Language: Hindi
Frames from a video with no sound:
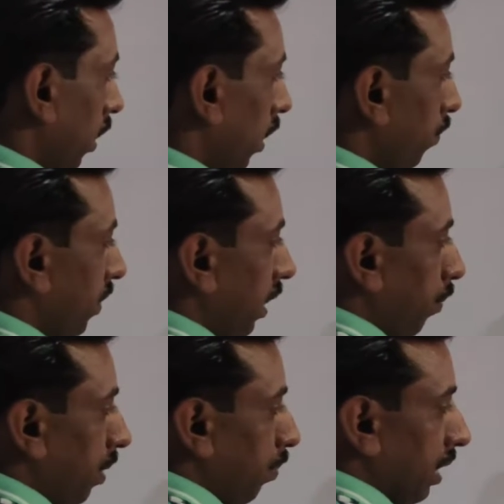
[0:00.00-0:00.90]
अब ये
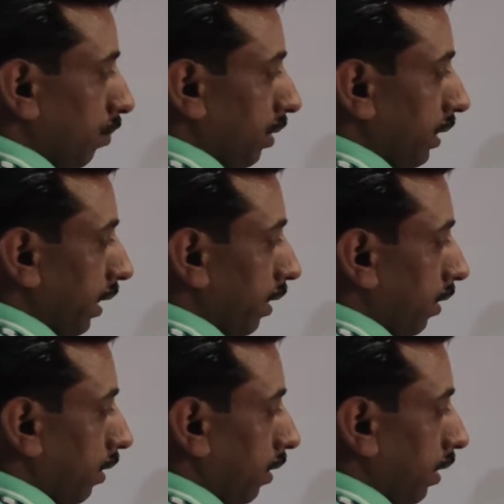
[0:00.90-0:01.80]
अपने पास बन जाएगा
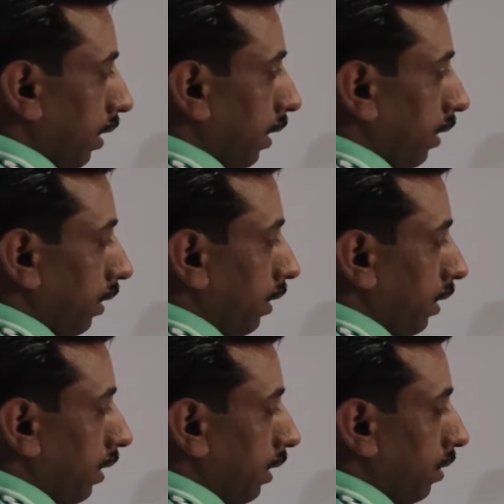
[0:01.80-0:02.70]
नाइन
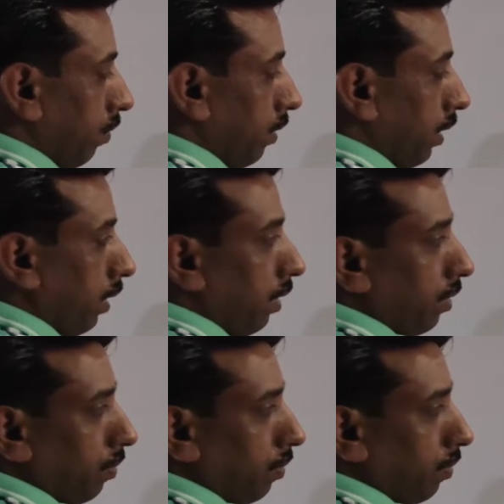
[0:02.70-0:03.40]
के स्क्र